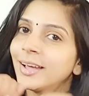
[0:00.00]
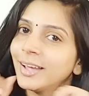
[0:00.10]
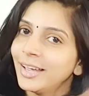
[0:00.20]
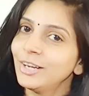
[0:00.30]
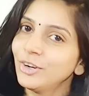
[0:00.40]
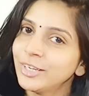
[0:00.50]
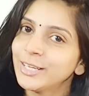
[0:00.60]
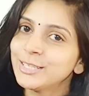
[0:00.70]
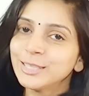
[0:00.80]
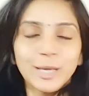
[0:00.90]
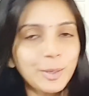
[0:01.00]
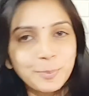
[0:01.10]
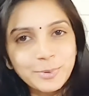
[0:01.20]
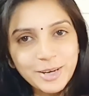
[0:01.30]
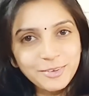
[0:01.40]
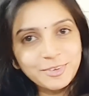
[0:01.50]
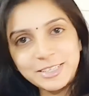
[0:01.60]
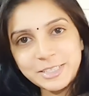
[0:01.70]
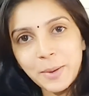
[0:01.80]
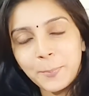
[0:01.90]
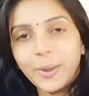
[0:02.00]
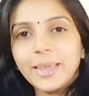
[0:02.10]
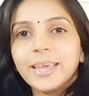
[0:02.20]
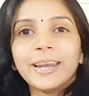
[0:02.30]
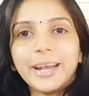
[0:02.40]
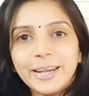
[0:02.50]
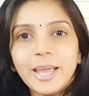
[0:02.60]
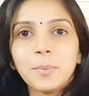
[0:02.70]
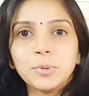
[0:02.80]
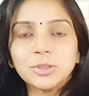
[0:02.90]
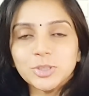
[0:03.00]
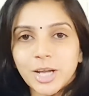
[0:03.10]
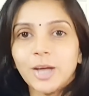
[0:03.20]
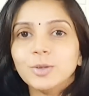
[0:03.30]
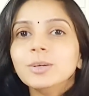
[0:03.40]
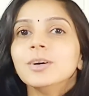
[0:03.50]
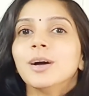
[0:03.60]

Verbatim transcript: హలో అండి ఇప్పుడు నేను ఫ్రెష్ అయిపోయి రెడీ అయిపోతున్నాను